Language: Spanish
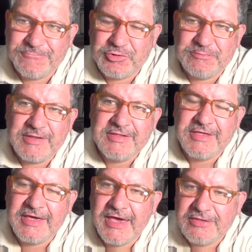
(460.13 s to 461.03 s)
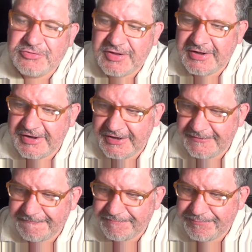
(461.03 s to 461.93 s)
los eh, más allegados al
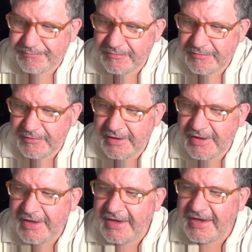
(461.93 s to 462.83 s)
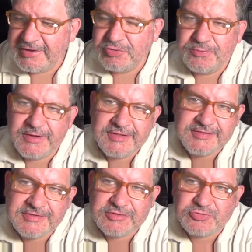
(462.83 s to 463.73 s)
rey. A su
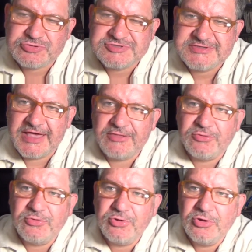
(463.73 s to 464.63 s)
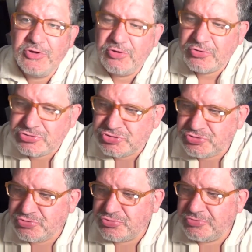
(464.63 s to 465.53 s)
vez, disgustado con
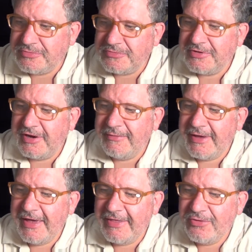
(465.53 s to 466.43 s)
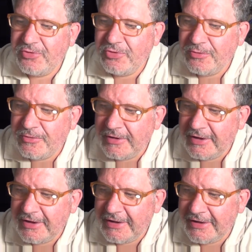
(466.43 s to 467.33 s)
su trabajador
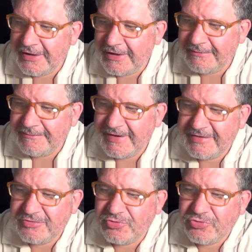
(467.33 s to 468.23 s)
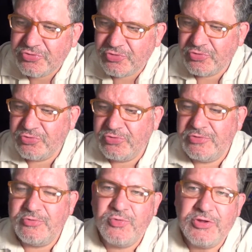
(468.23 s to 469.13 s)
eh, más tonto,
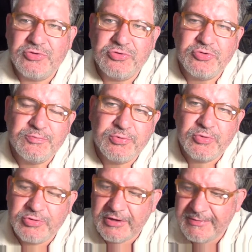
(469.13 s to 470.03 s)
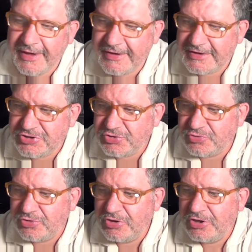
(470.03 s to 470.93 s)
cuando supo lo que había hecho,